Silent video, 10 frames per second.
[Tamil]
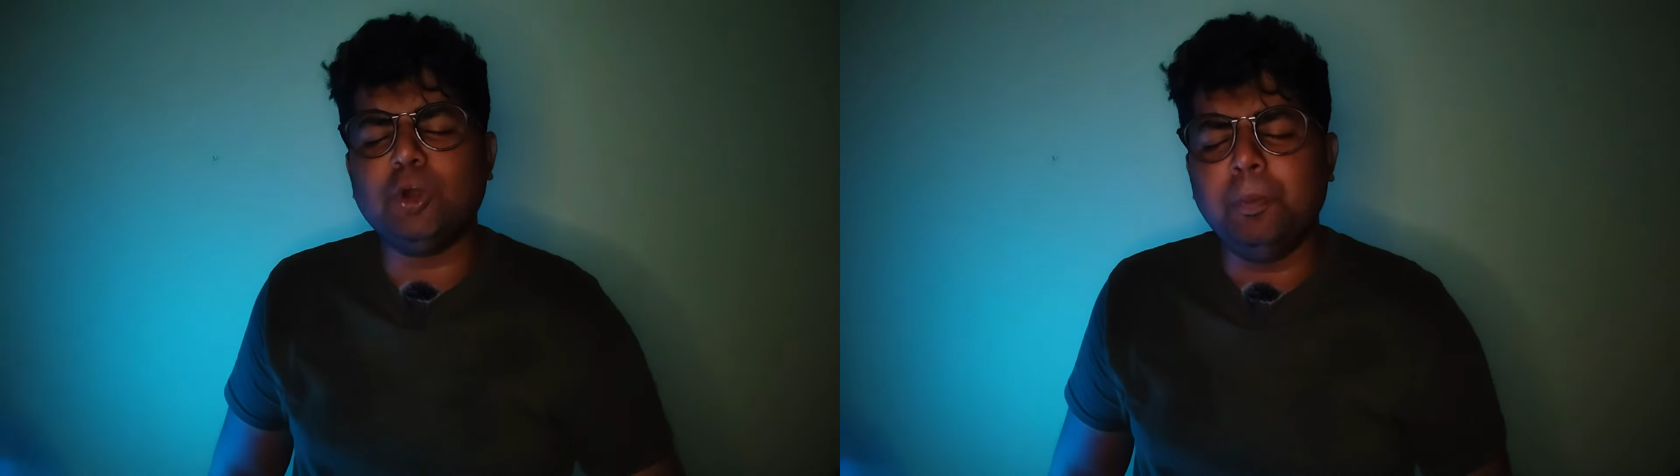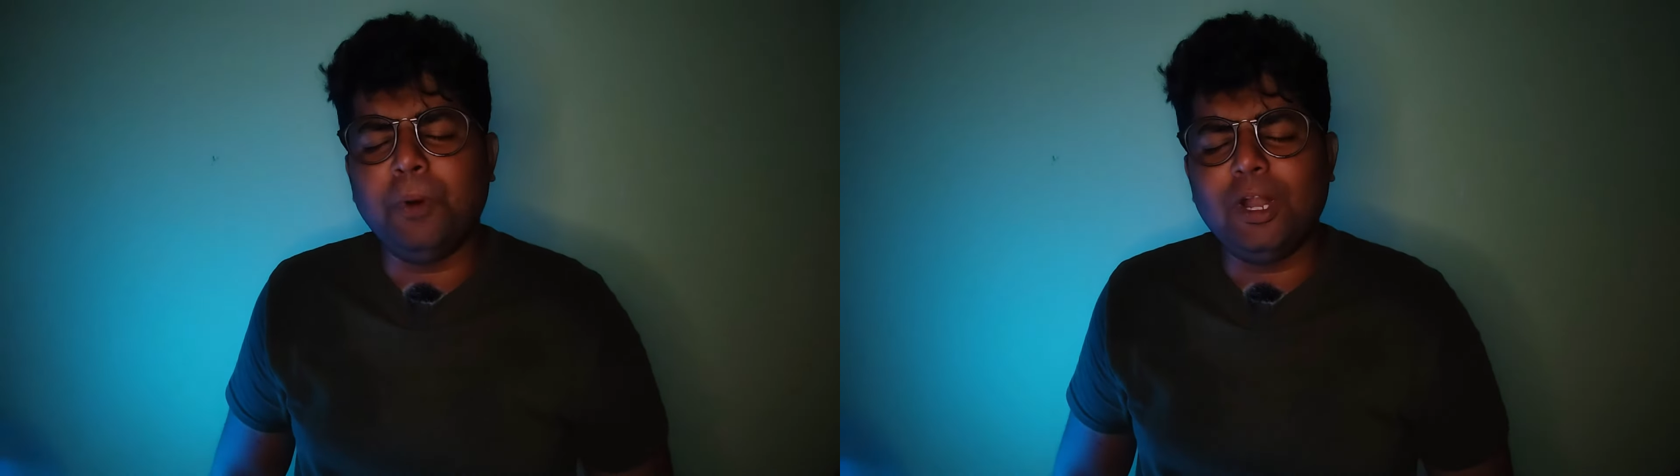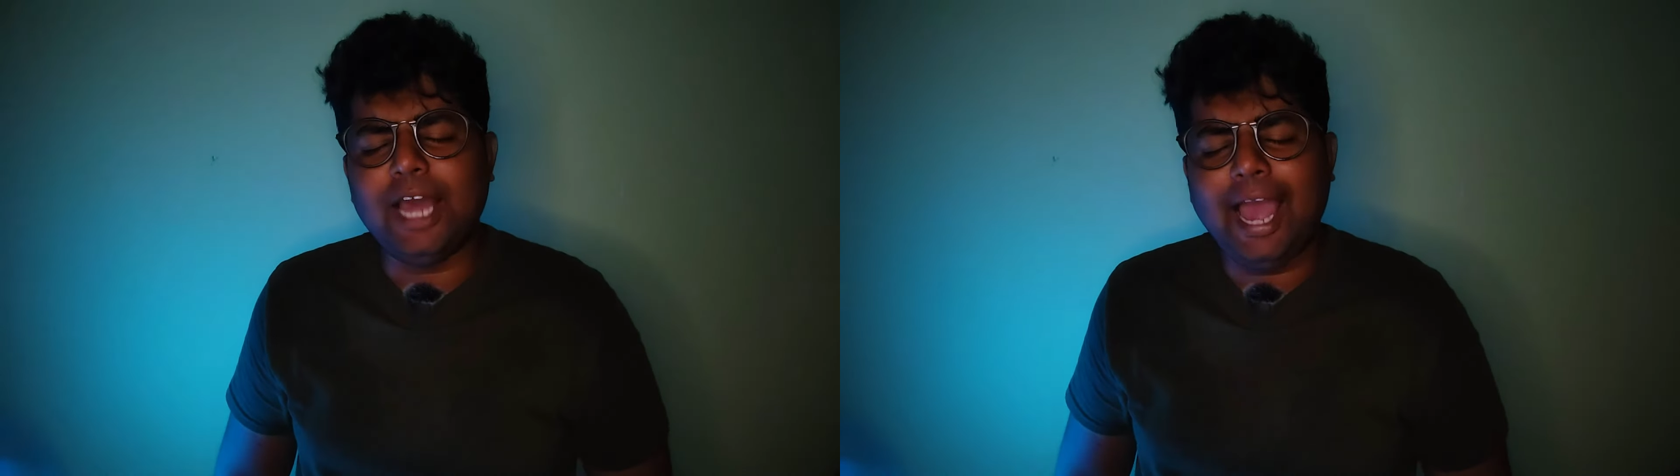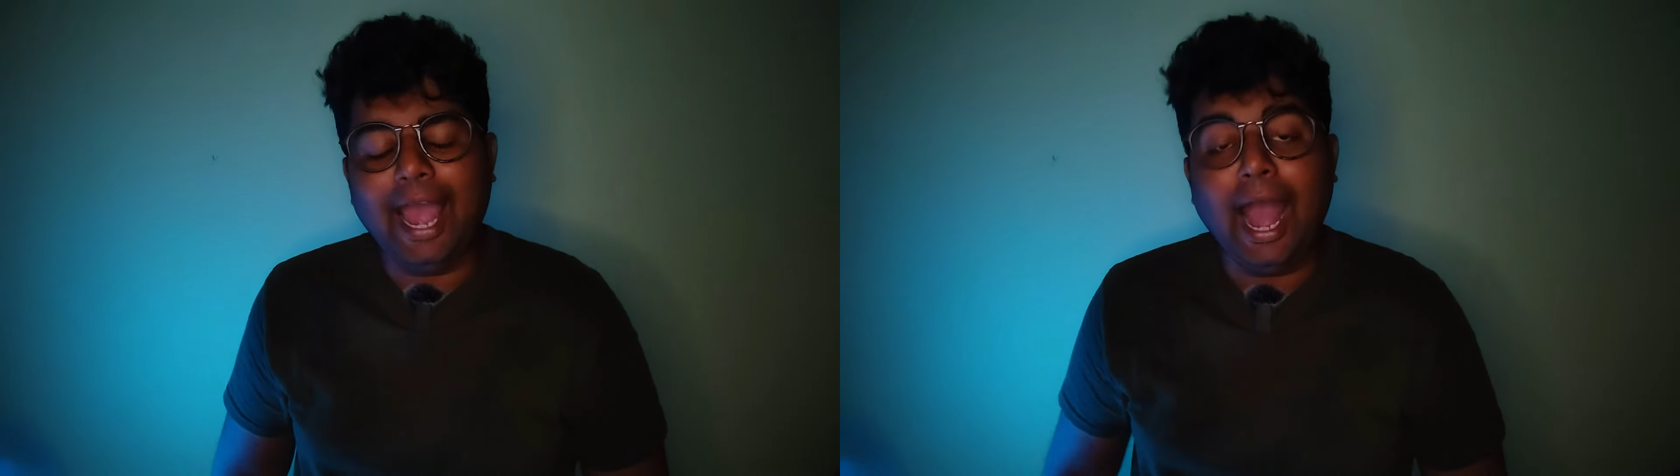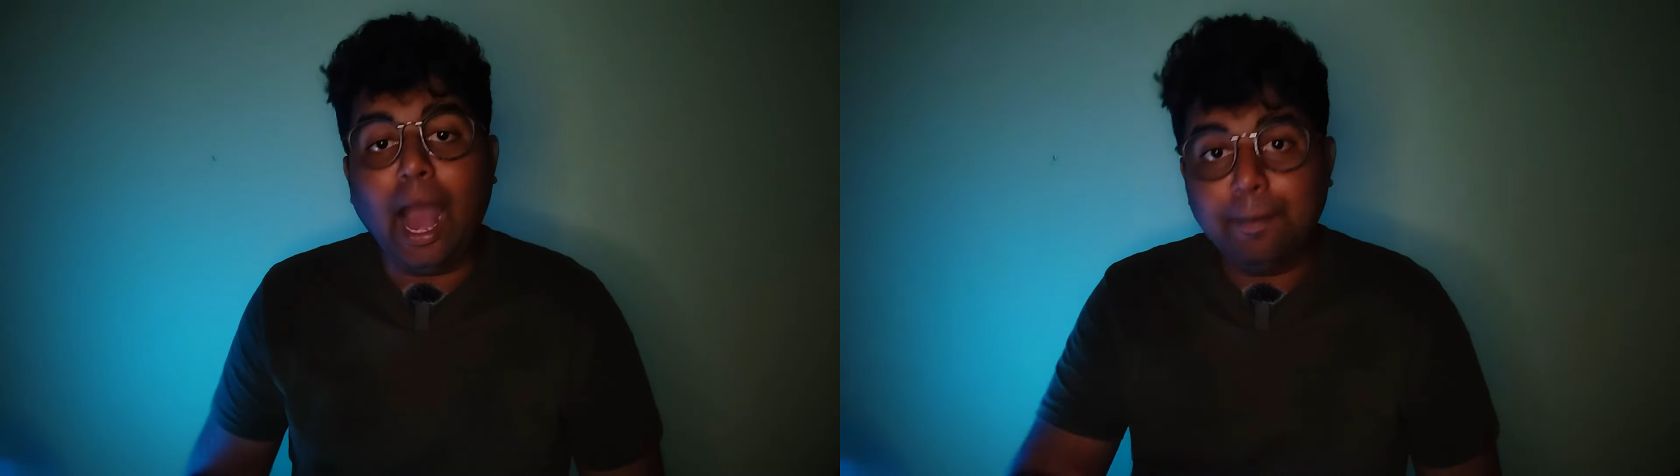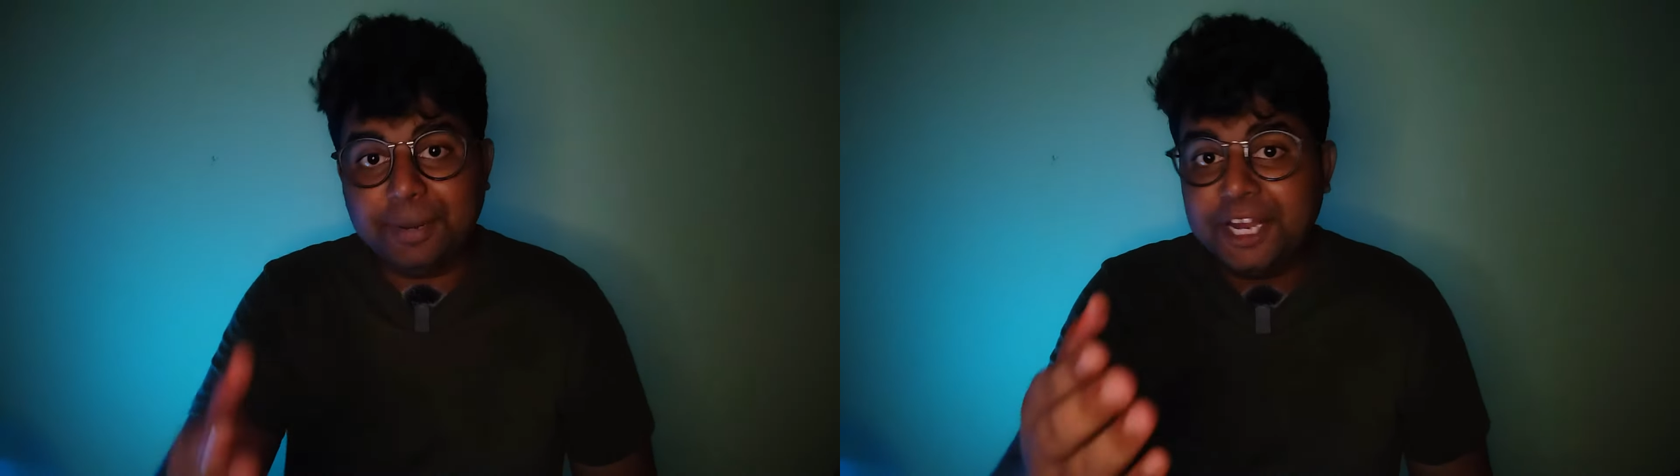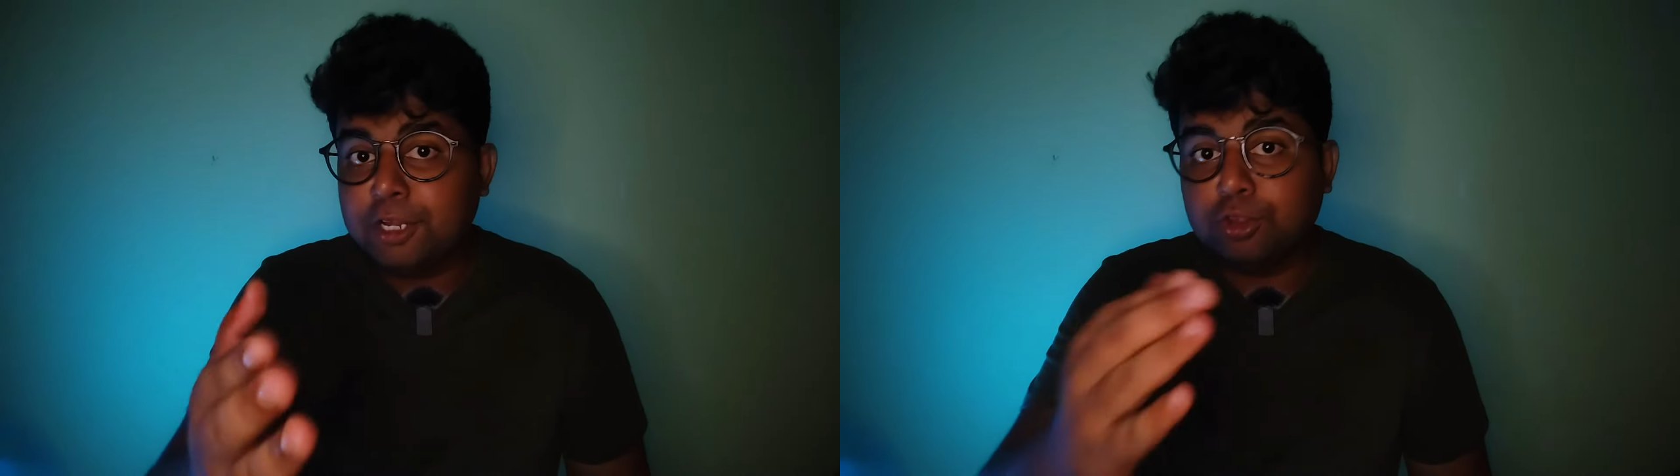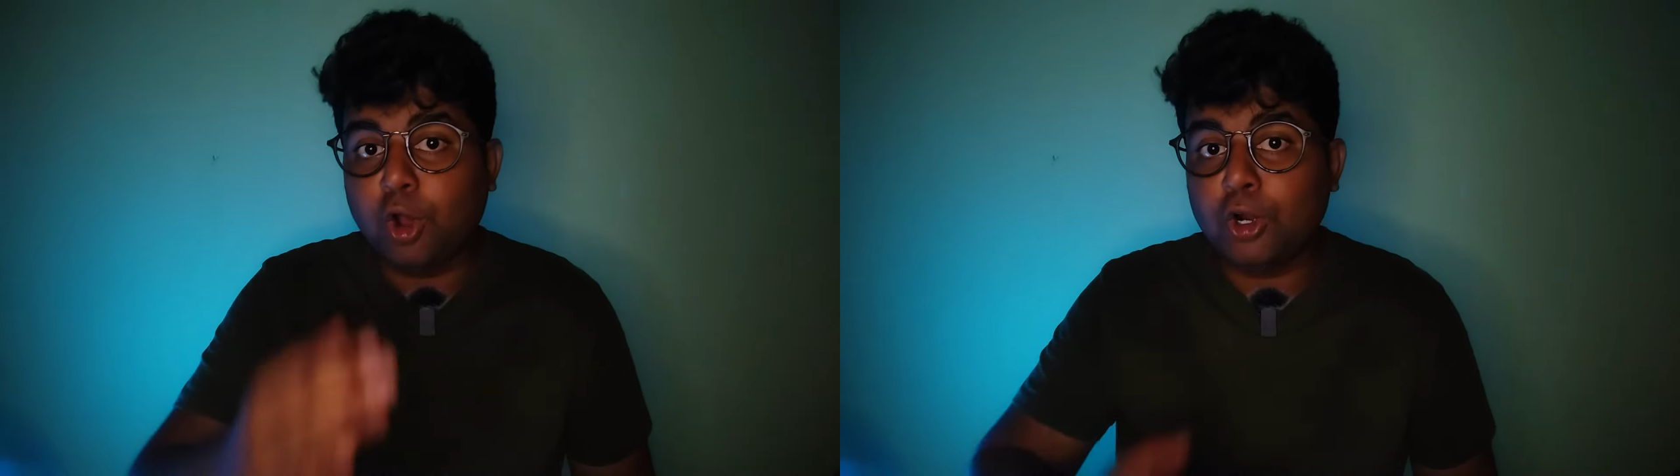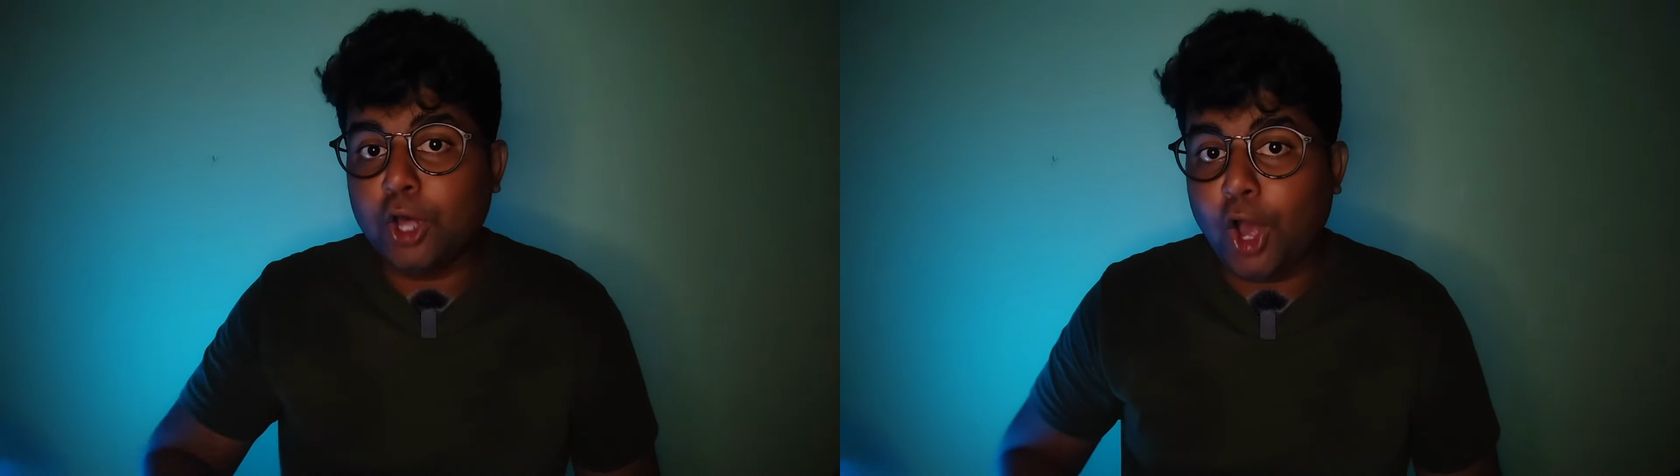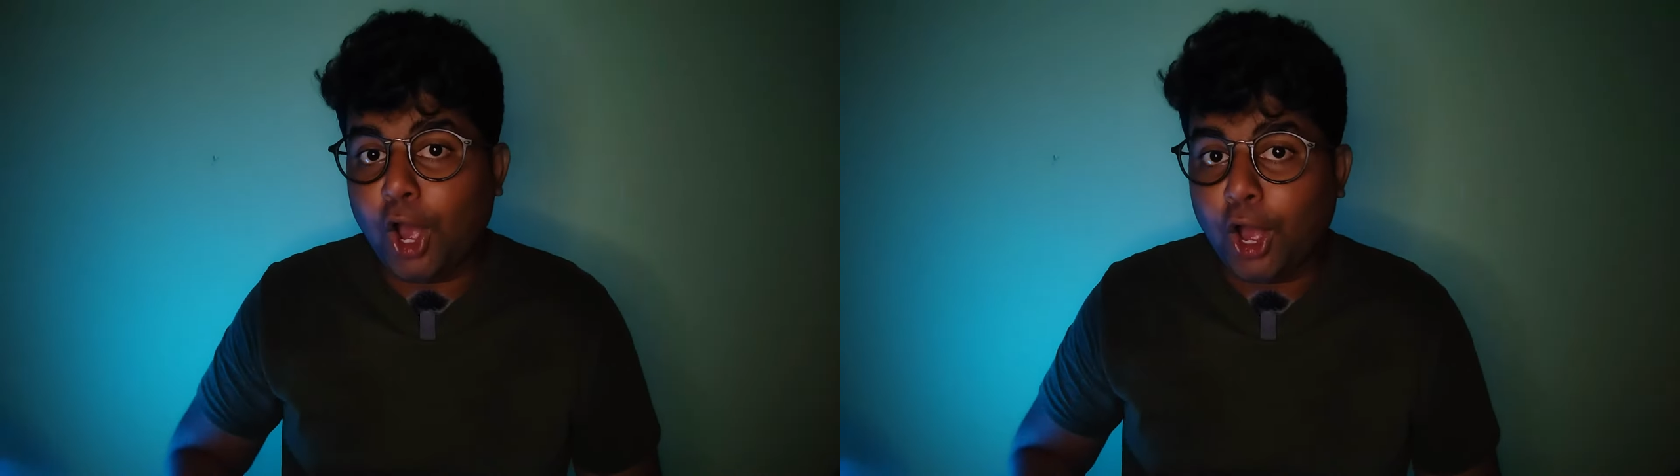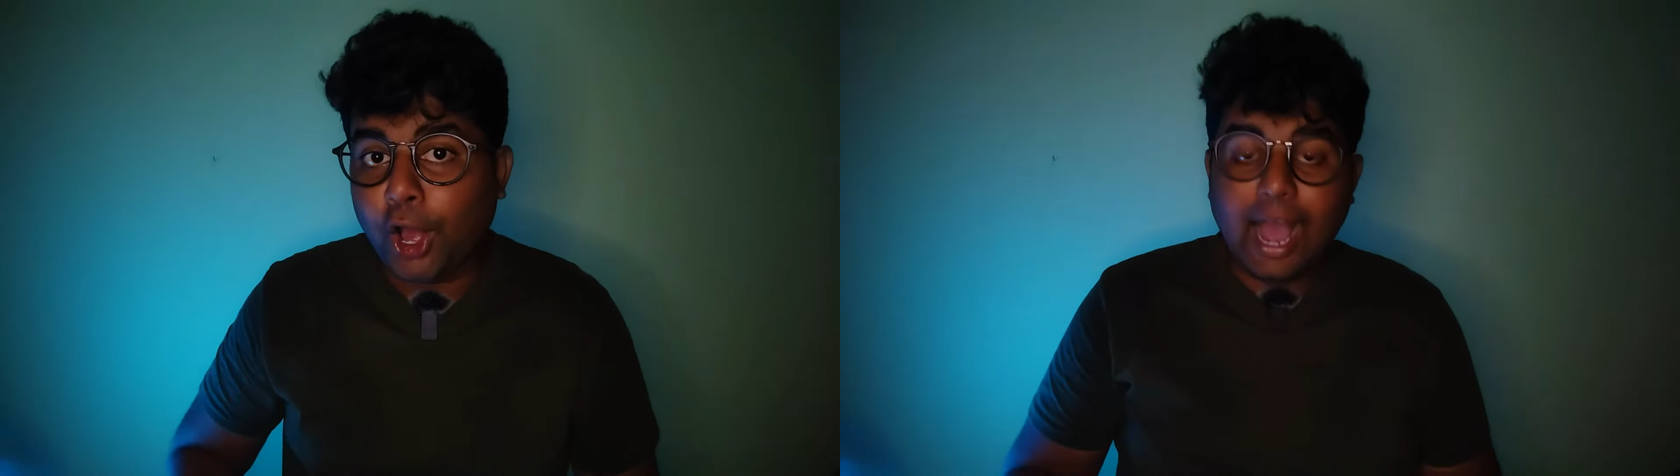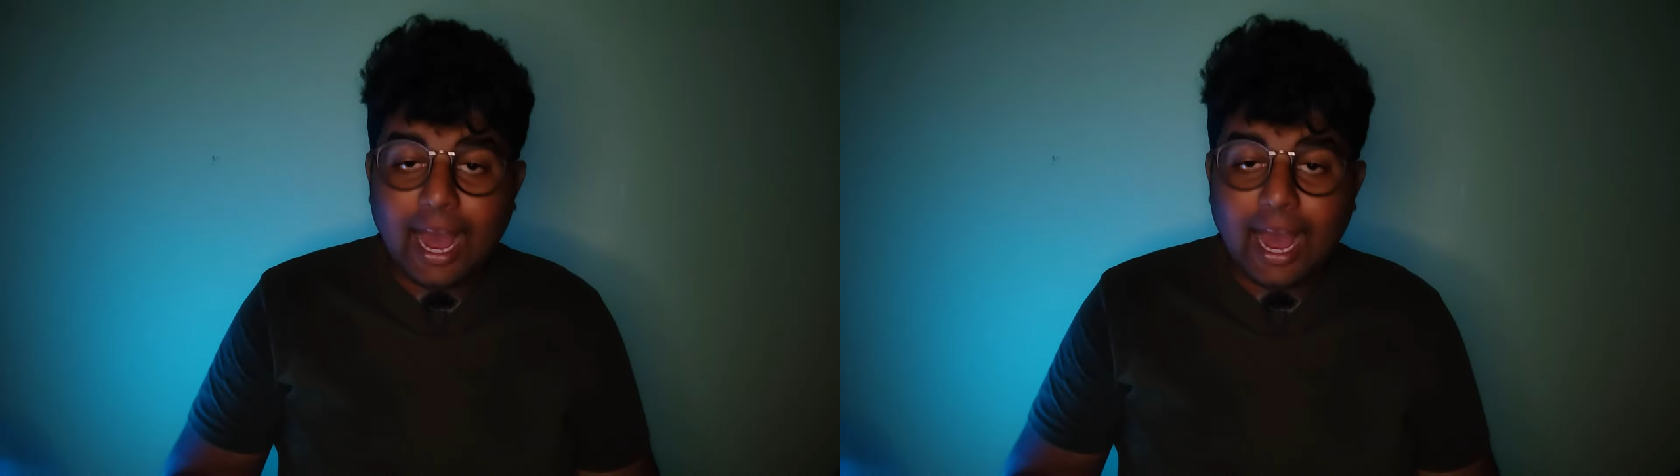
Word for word: இதுக்கும் போல அப்படின்னு தோணும்